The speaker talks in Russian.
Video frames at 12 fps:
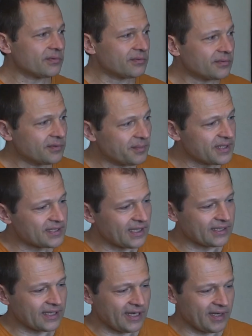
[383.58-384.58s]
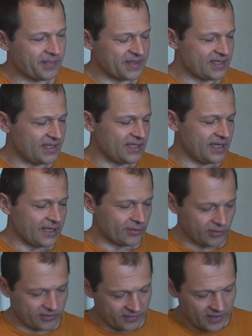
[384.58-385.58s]
мы с Натальей посидели,
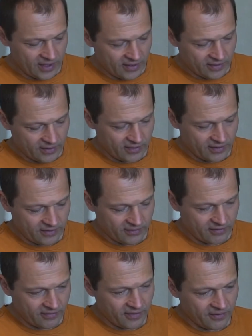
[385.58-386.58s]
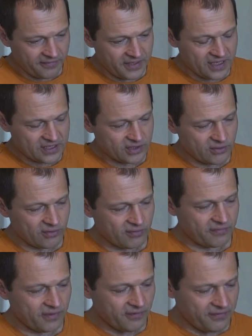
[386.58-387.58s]
тут э,
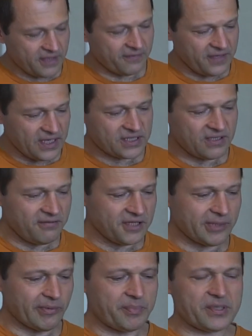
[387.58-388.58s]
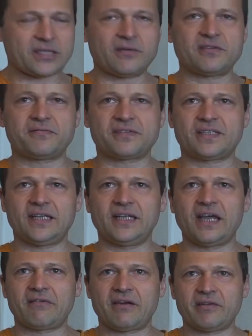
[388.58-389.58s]
внешнюю, внешний вид ему пришлось
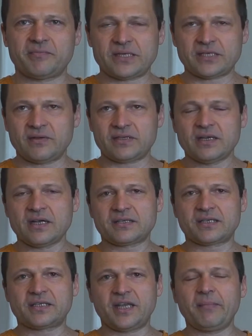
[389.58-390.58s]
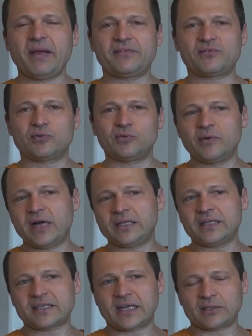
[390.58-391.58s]
восстанавливать, пришлось соскребать всю ту
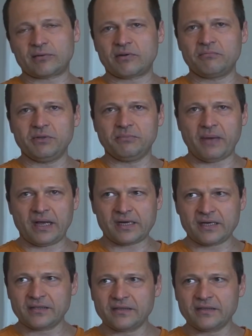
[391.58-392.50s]
гадость, которой он был покрыт